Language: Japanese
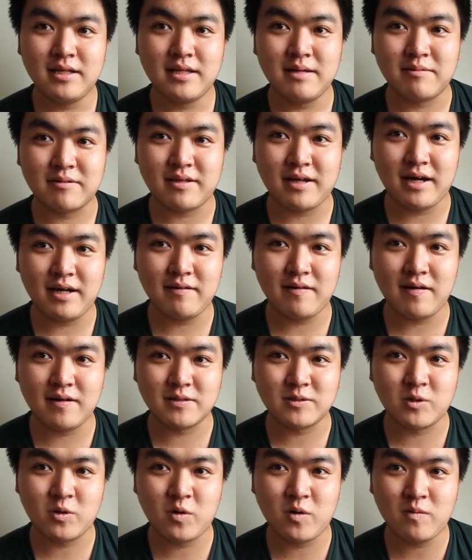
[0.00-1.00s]
でも台湾
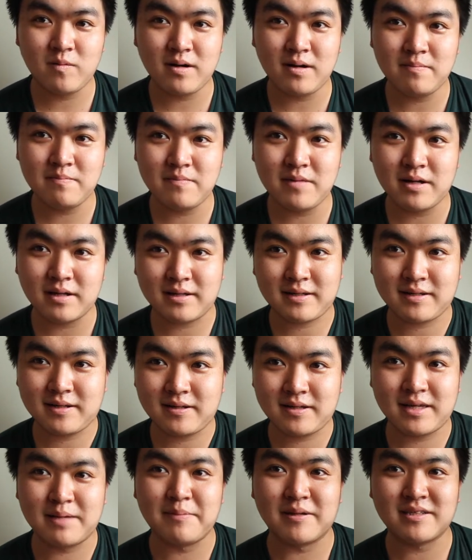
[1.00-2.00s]
はそのまんま
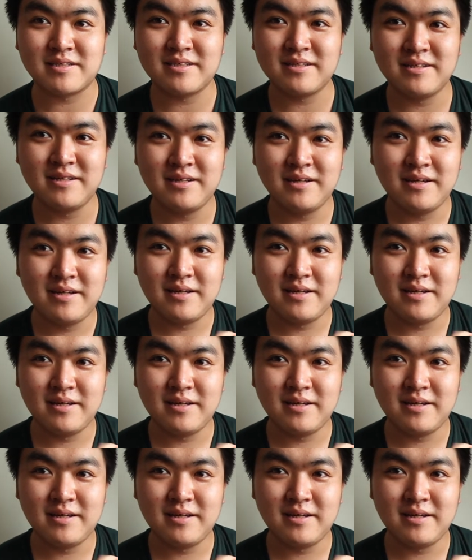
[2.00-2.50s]
来ます。